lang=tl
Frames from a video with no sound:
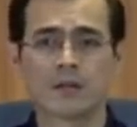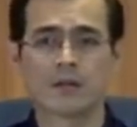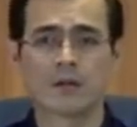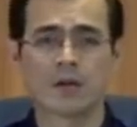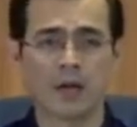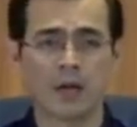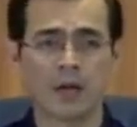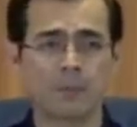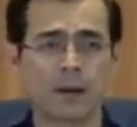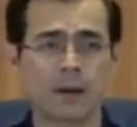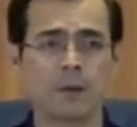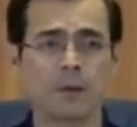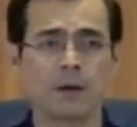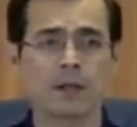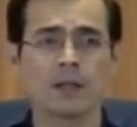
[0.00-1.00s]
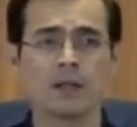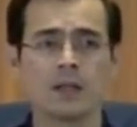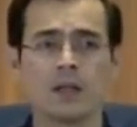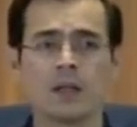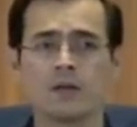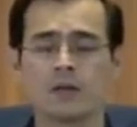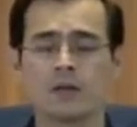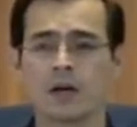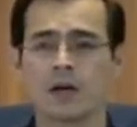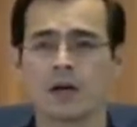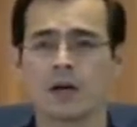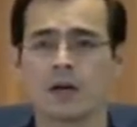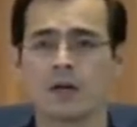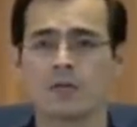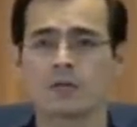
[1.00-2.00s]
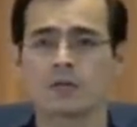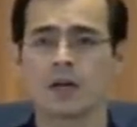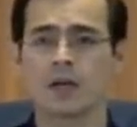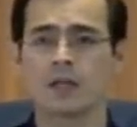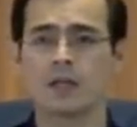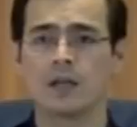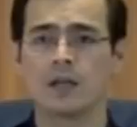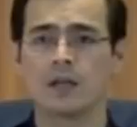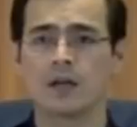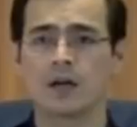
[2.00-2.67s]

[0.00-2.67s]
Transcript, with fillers: O, eh property nila 'yon, naka ano sa kanila,